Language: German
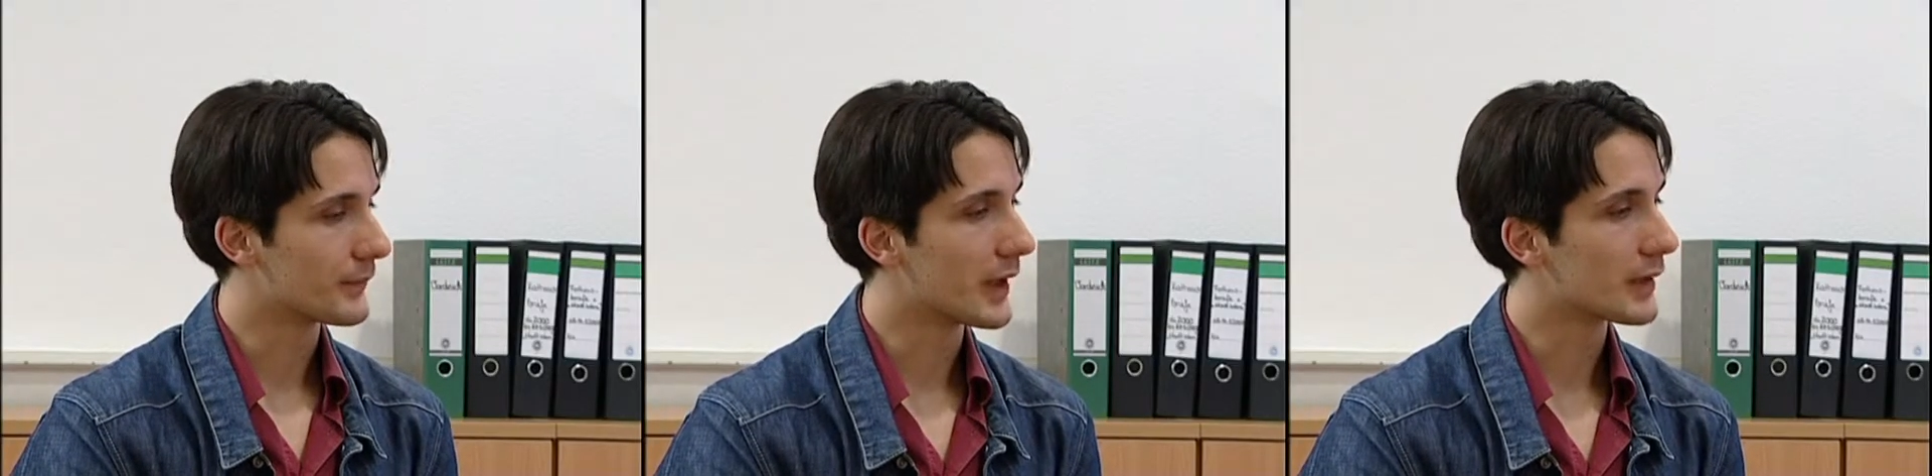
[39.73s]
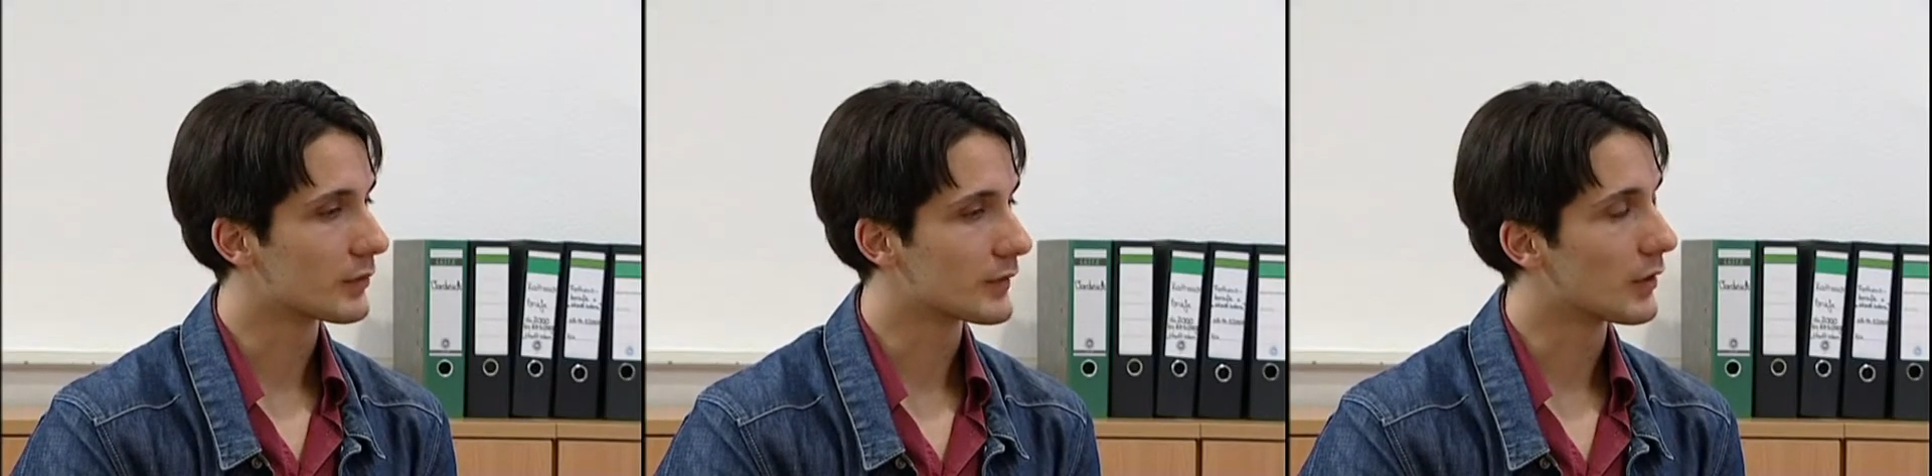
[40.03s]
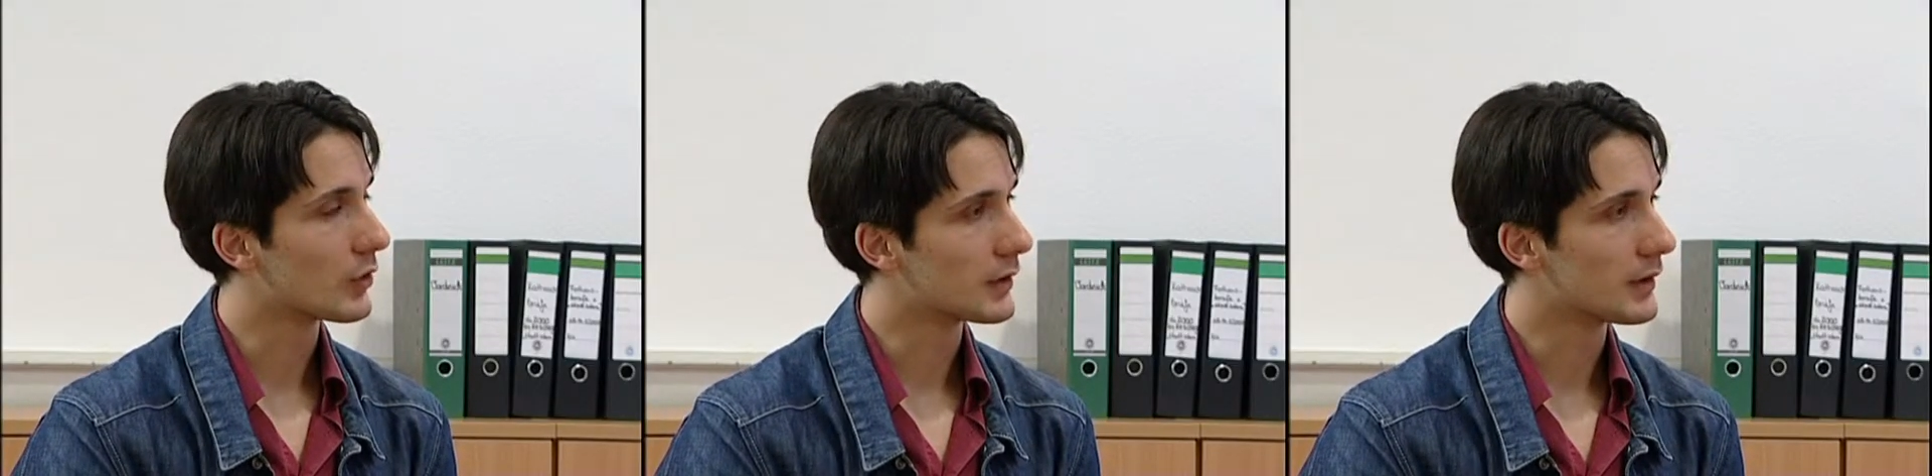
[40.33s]
Er hat uns
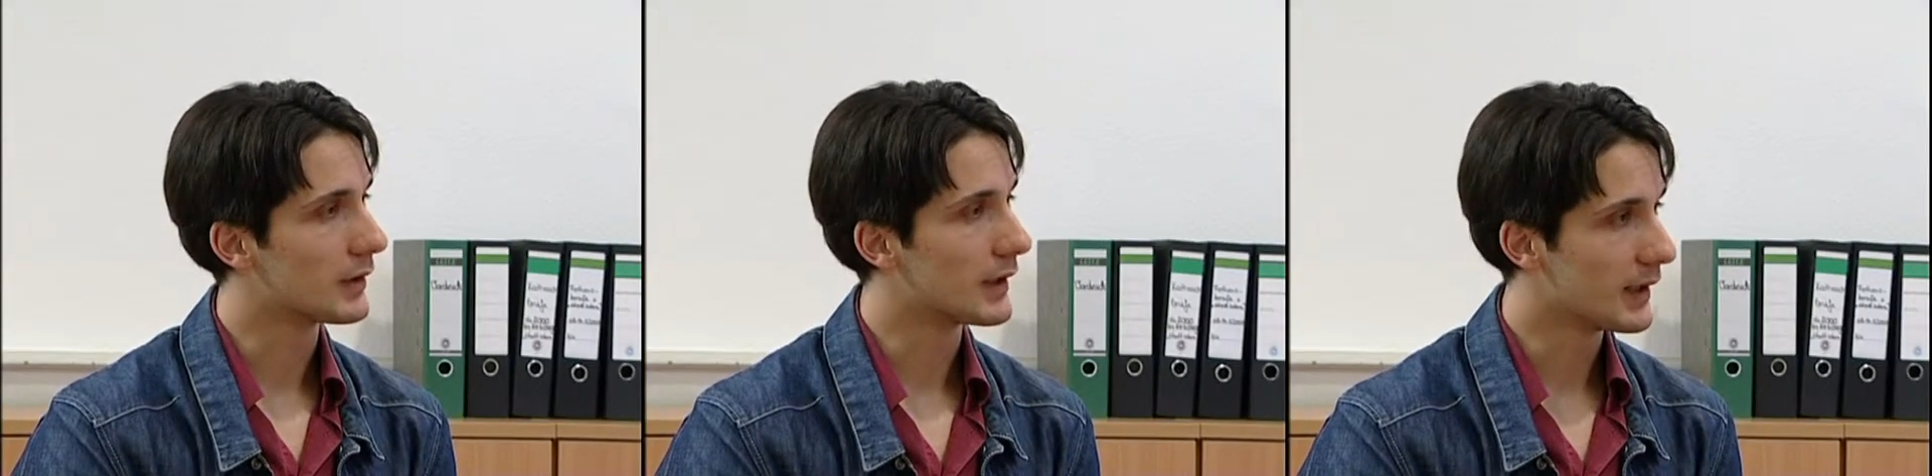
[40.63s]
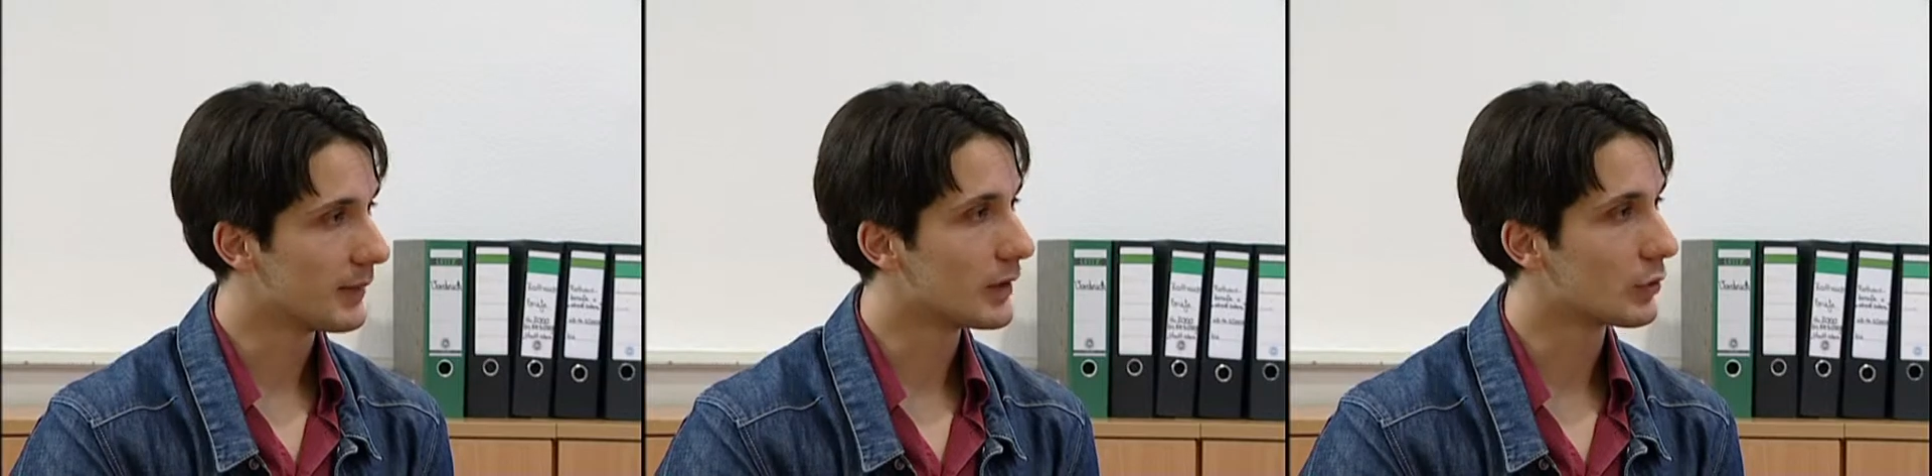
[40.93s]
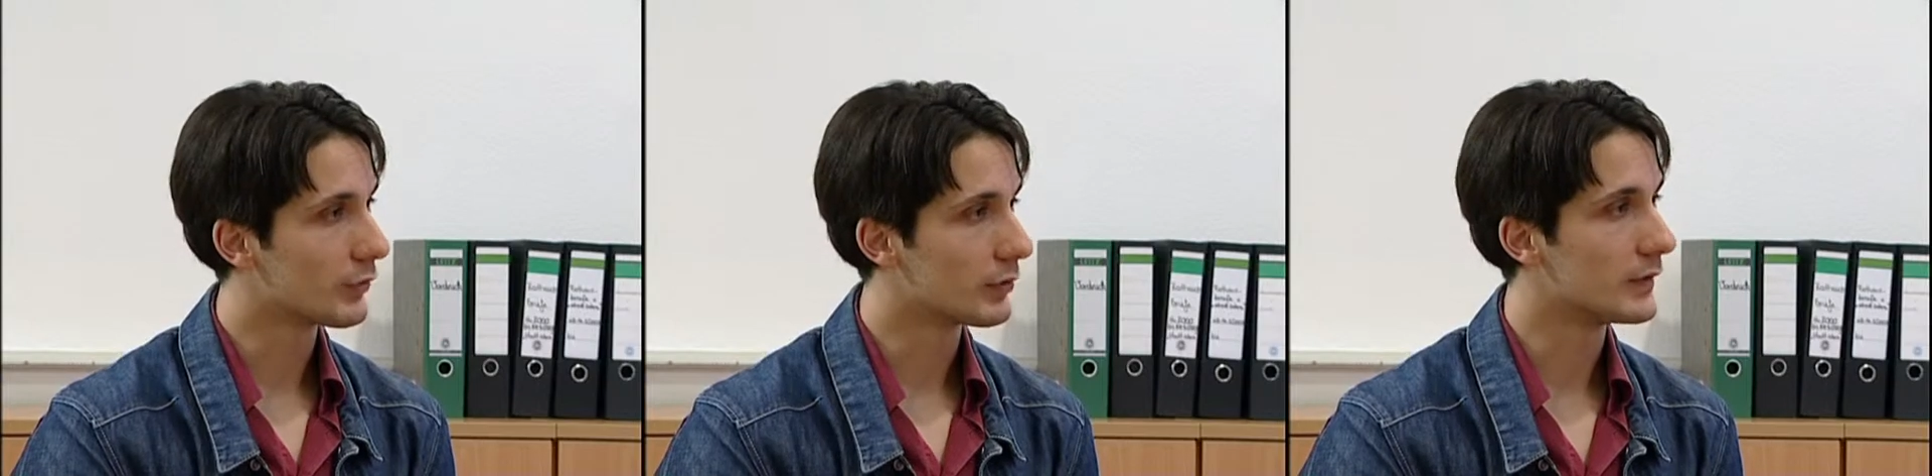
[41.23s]
auch die
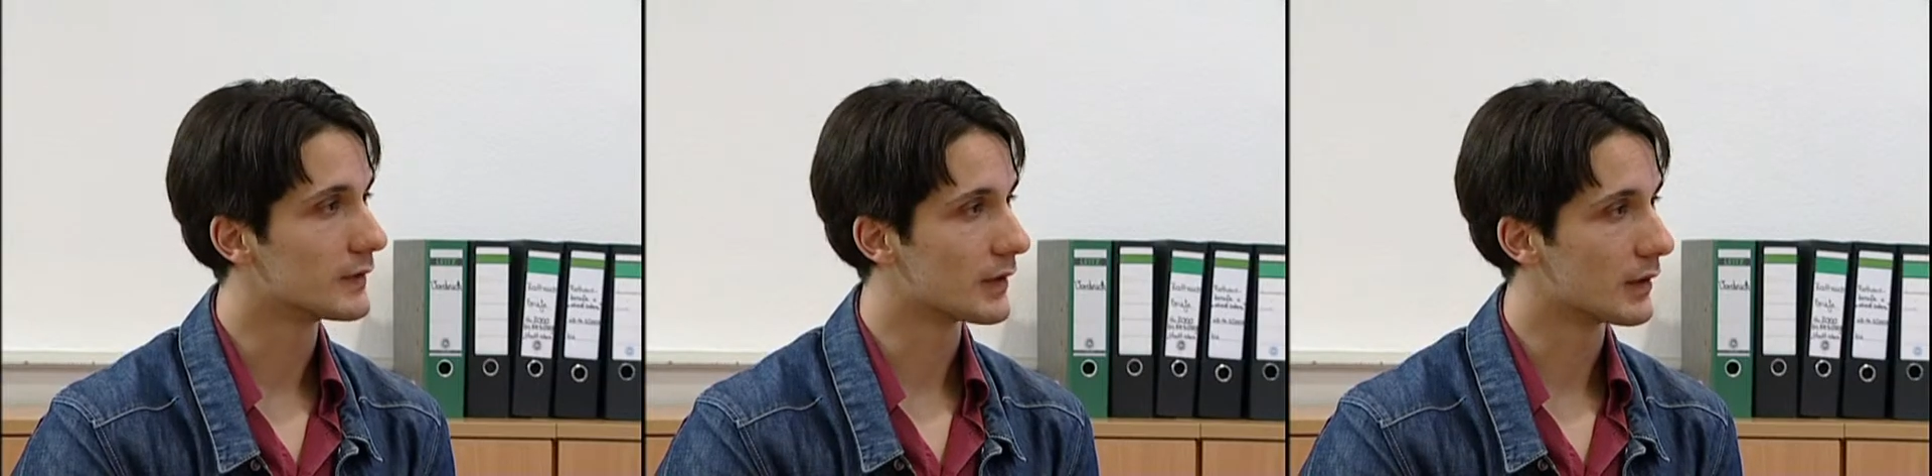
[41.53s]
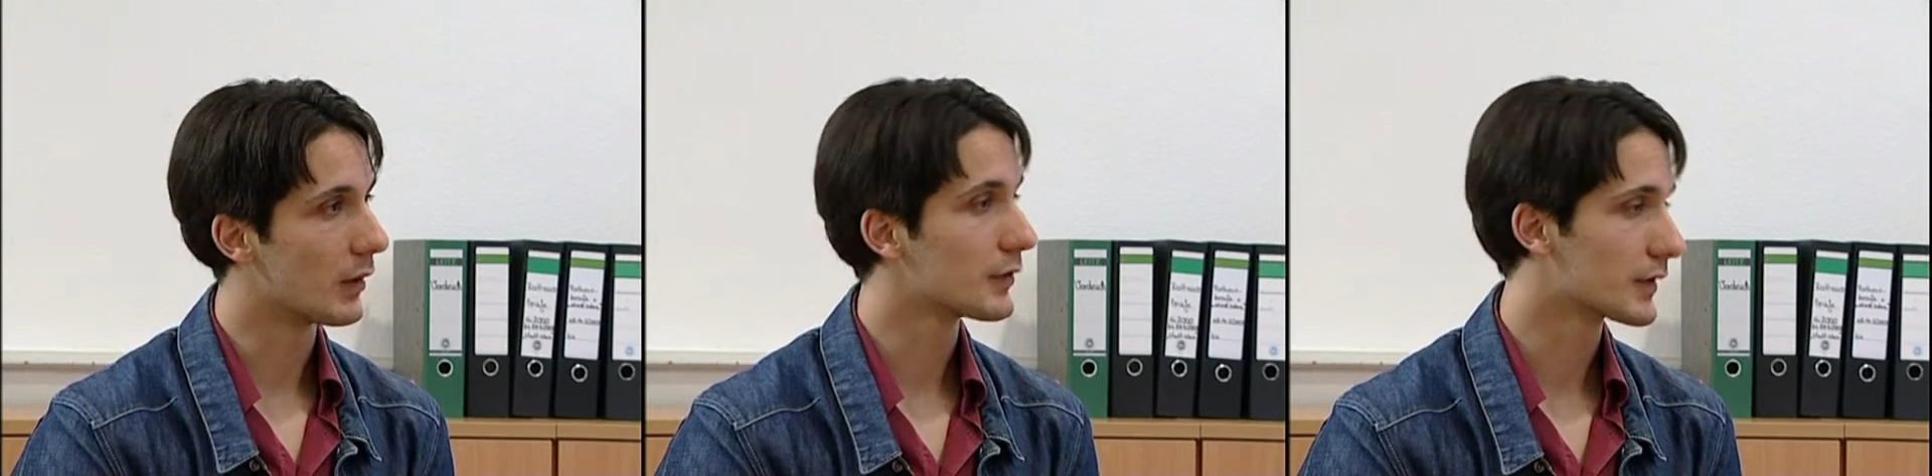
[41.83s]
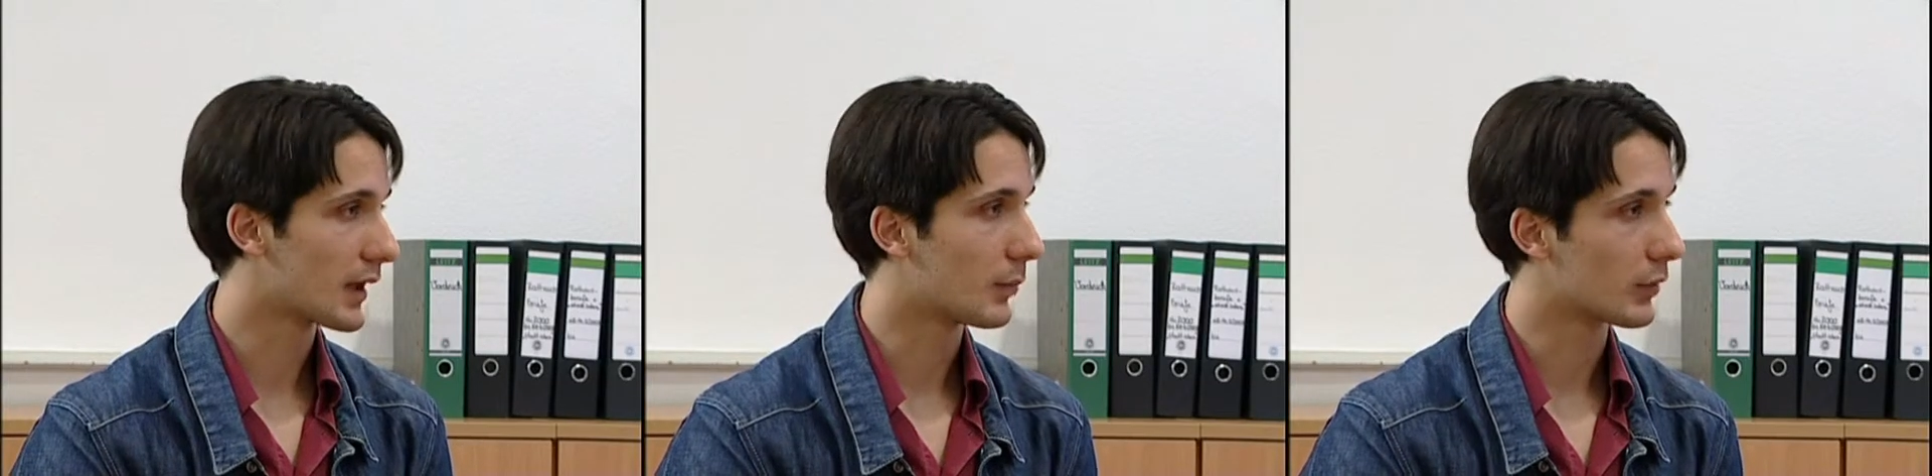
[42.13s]
Genehmigung für diese
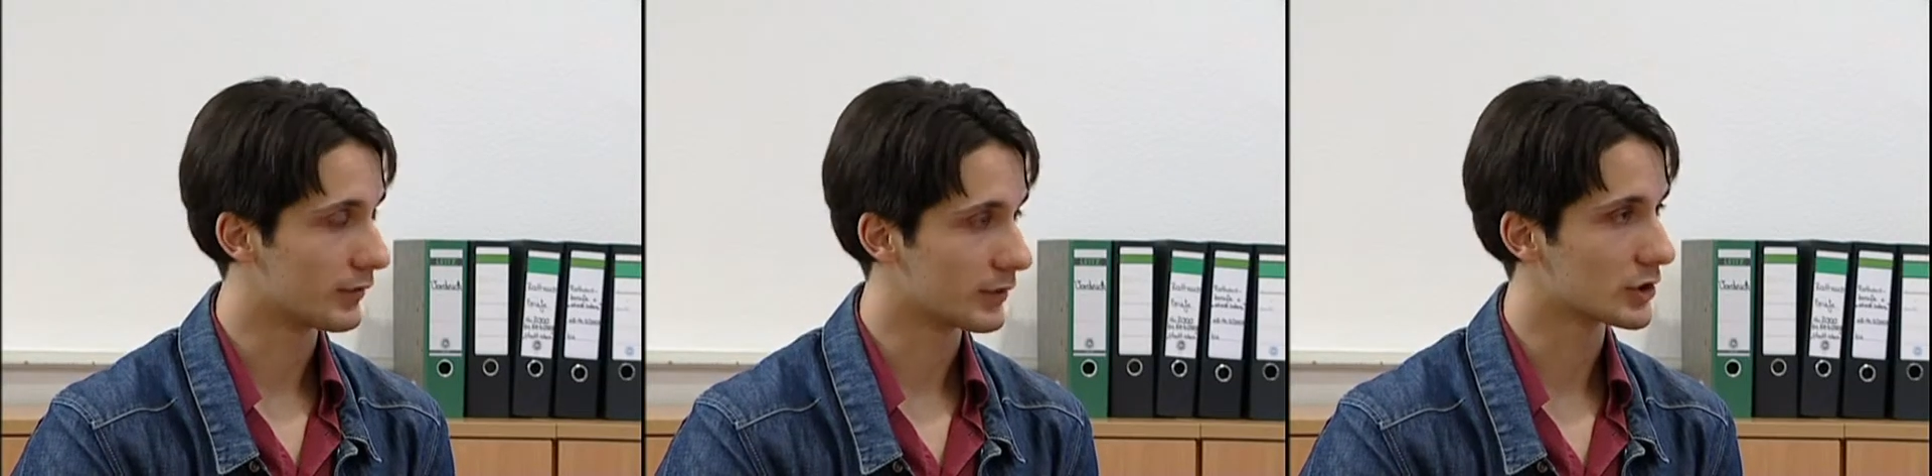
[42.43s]
Ausgrabungen